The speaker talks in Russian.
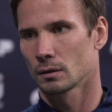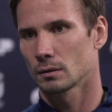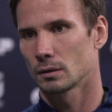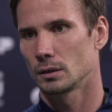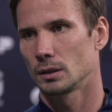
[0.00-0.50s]

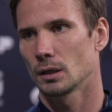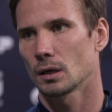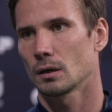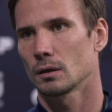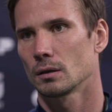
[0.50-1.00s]

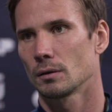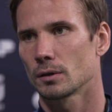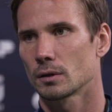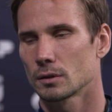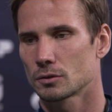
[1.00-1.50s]
Я,
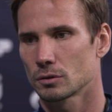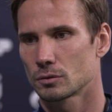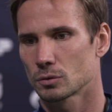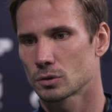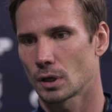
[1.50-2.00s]
наверное, чуть
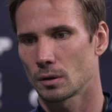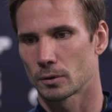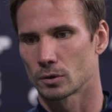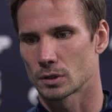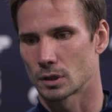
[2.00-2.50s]
устал
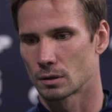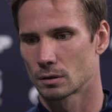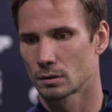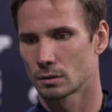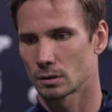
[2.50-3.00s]
просто.
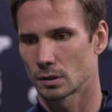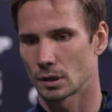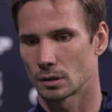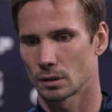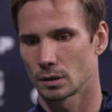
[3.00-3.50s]

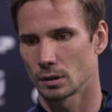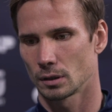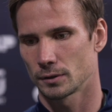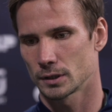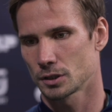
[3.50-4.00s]
Э, и
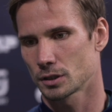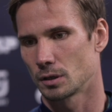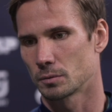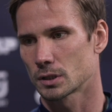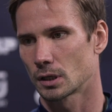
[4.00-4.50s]
физически, и
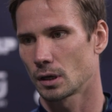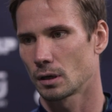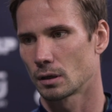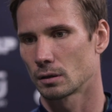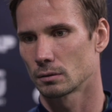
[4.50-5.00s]

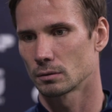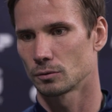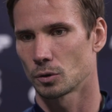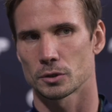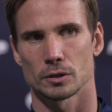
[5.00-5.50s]
эмоционально.
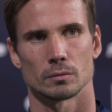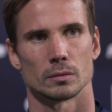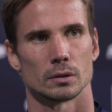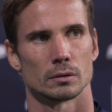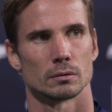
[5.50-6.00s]
В общем,
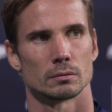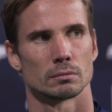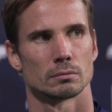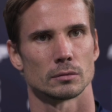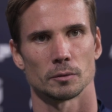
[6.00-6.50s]

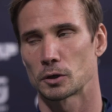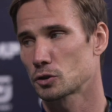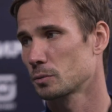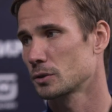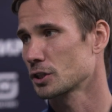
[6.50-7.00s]

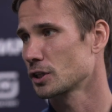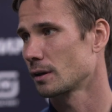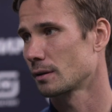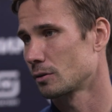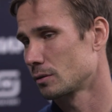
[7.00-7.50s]
небольшое
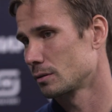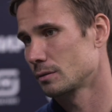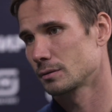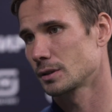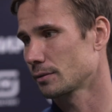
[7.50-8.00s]
опустошение,
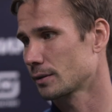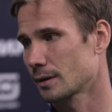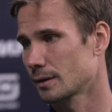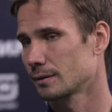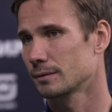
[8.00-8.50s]
но
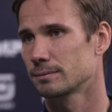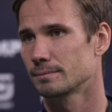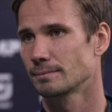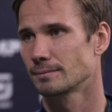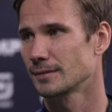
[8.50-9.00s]
завтра
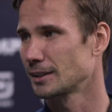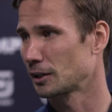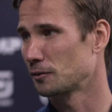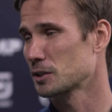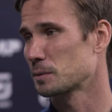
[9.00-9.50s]

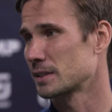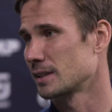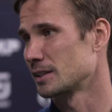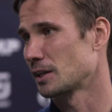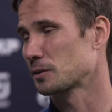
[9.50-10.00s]
надо выспаться,
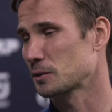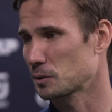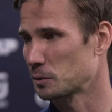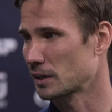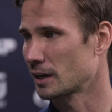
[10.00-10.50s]
и завтра все
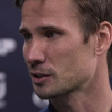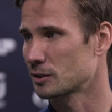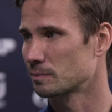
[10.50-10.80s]
будет хорошо.